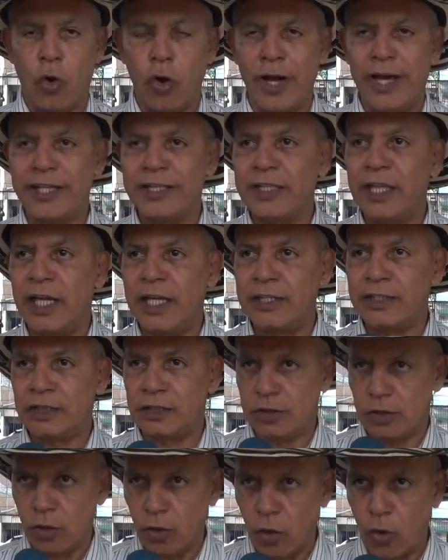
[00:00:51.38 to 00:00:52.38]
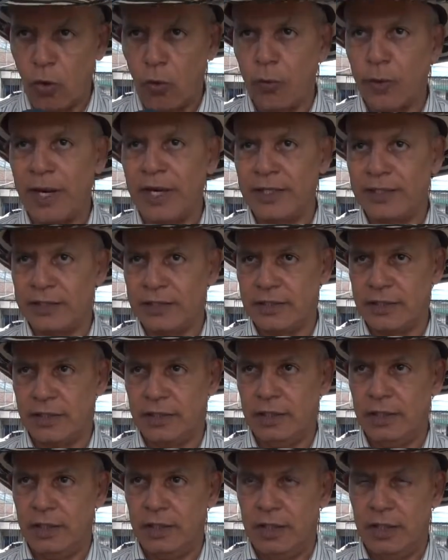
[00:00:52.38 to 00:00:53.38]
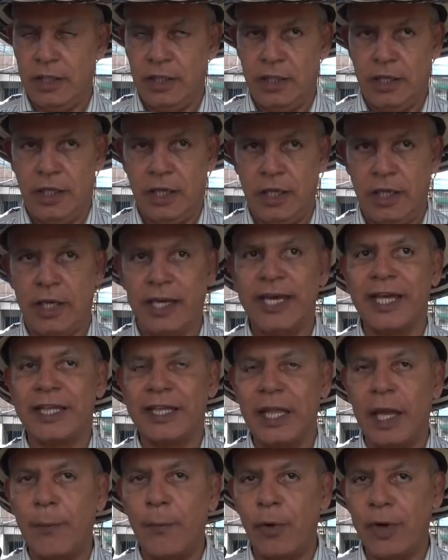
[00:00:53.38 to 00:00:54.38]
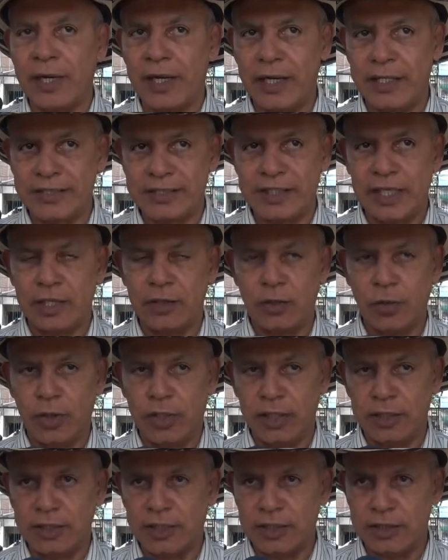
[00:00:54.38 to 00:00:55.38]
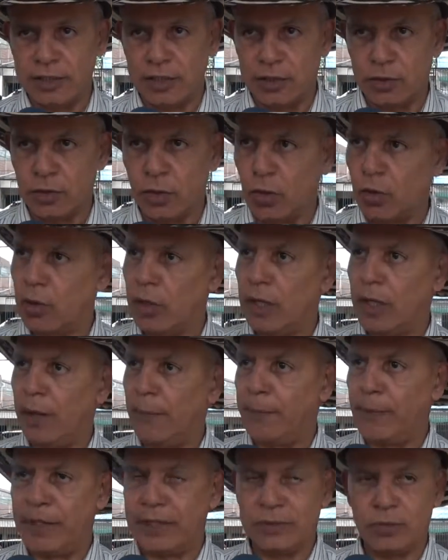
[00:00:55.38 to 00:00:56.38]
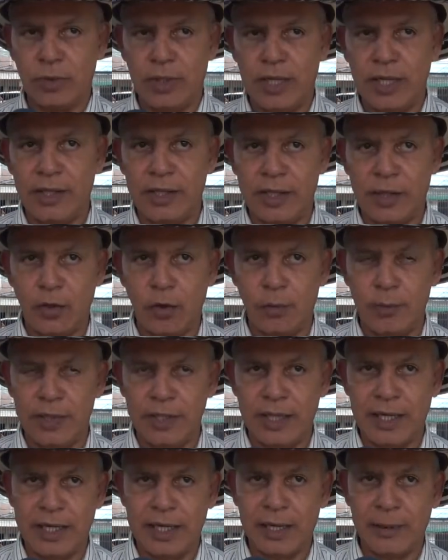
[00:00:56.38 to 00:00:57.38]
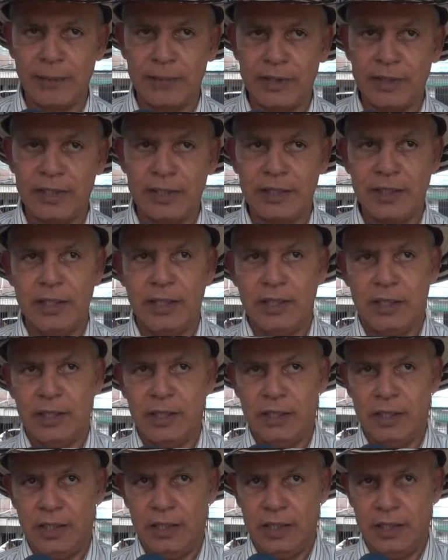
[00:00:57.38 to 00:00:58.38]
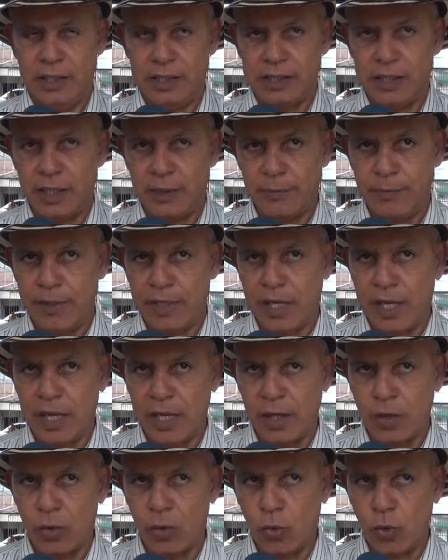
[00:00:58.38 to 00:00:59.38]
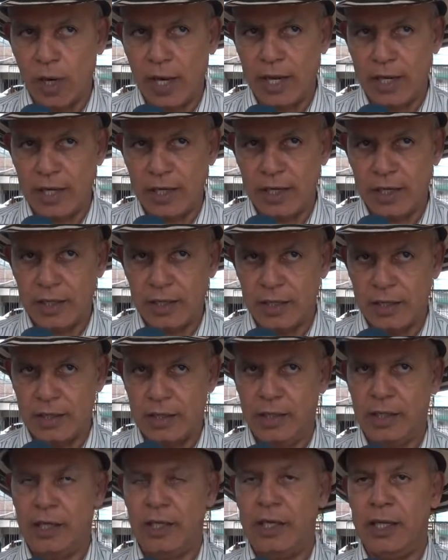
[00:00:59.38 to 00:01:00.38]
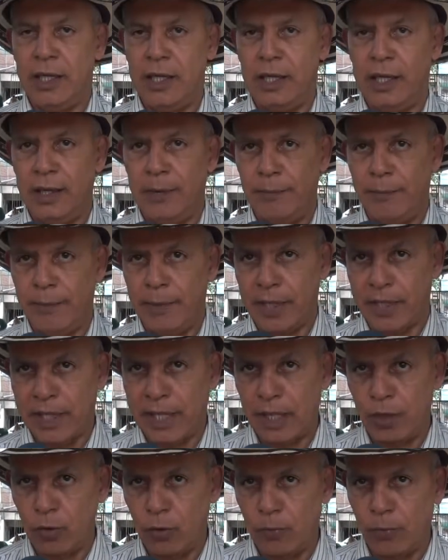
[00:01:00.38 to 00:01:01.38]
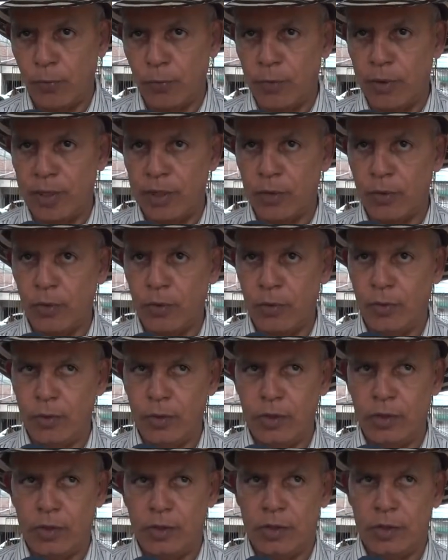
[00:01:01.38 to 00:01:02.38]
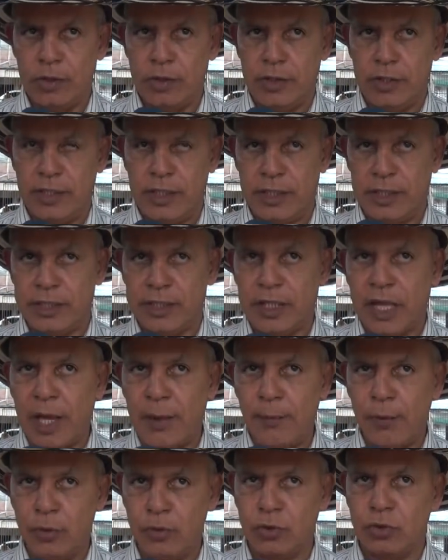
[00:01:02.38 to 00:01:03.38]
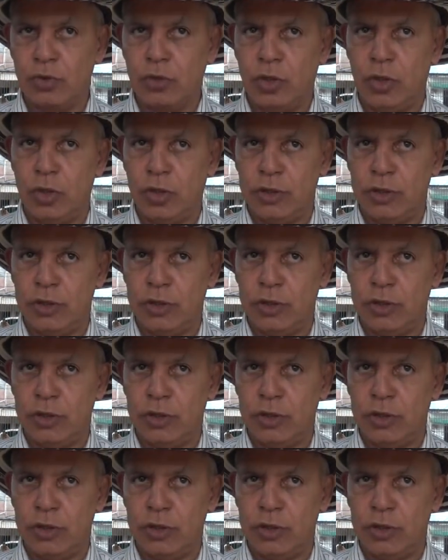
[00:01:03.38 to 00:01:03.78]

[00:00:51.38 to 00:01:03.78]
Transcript: Con estas obras eh, que estamos realizando en este sector, la plazuela de comida rápida, el terminal rural y el mercado público, estamos